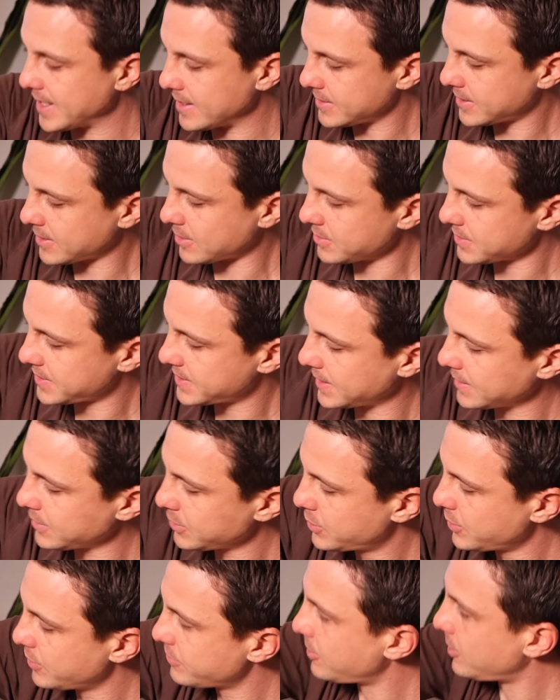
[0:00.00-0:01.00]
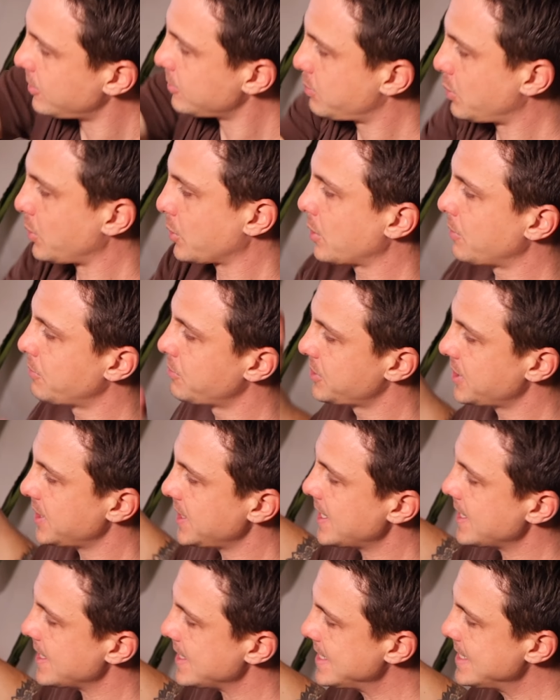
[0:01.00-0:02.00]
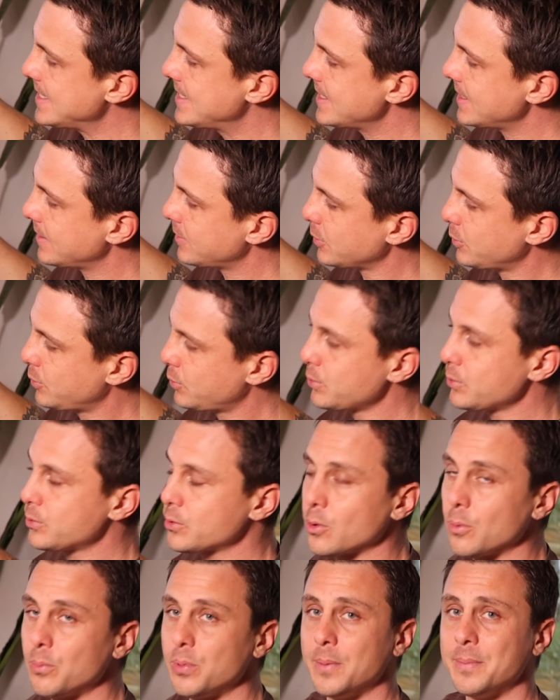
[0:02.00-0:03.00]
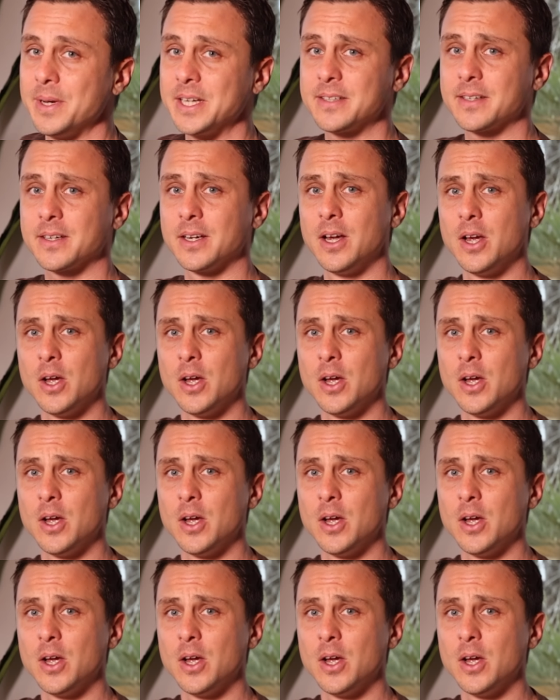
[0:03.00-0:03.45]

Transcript: 15-35 devant pour que vous ayez idée de tout ce qu'on peut mettre